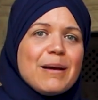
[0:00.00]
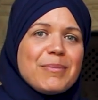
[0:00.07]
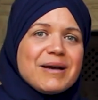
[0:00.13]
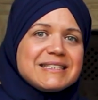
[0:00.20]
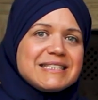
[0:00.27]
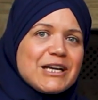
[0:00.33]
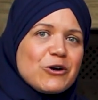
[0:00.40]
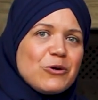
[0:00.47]
Que la
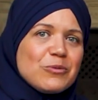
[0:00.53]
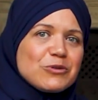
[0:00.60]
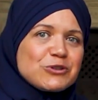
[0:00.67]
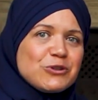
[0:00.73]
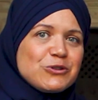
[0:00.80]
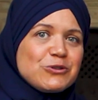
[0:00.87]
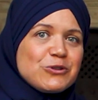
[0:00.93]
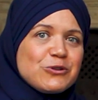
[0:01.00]
paz sea con
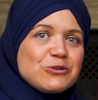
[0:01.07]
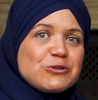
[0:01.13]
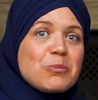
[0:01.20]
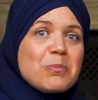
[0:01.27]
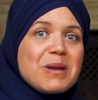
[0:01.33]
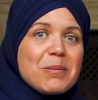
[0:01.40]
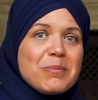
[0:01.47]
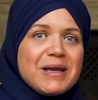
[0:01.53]

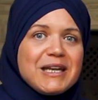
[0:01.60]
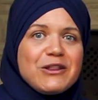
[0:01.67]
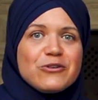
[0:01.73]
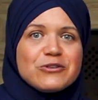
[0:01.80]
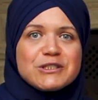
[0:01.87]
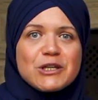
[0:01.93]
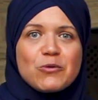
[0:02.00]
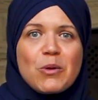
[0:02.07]
vosotros.
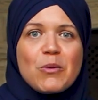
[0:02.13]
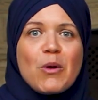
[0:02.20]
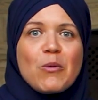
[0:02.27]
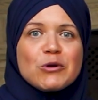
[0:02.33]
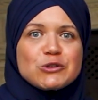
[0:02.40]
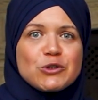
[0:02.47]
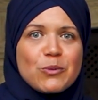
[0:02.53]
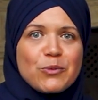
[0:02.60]
Bienvenidos de
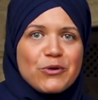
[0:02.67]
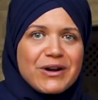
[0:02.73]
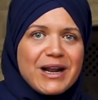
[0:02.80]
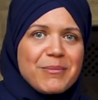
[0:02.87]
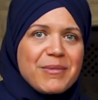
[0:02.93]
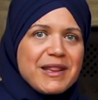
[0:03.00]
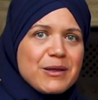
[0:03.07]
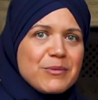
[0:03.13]
nuevo a vuestro
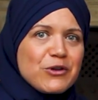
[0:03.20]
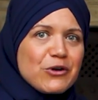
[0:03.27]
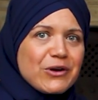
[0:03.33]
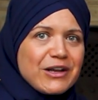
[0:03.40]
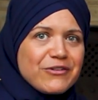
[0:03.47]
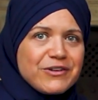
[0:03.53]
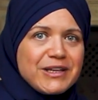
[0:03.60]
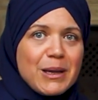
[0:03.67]
programa de
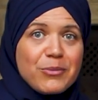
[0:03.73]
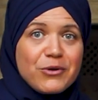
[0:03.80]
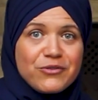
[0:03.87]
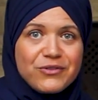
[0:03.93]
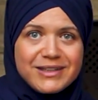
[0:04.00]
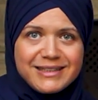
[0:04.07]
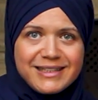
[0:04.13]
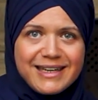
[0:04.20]
biografía
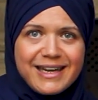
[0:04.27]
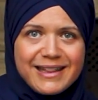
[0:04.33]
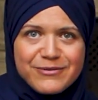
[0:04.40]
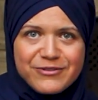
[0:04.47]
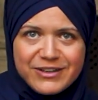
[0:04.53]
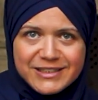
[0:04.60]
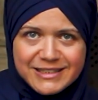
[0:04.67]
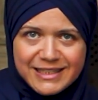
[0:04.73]

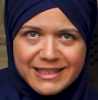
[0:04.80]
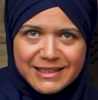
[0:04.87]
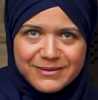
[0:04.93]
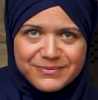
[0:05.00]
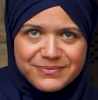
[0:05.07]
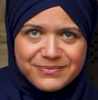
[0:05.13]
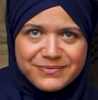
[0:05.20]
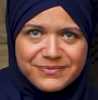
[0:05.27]
profética de
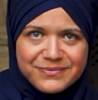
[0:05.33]
Fasila.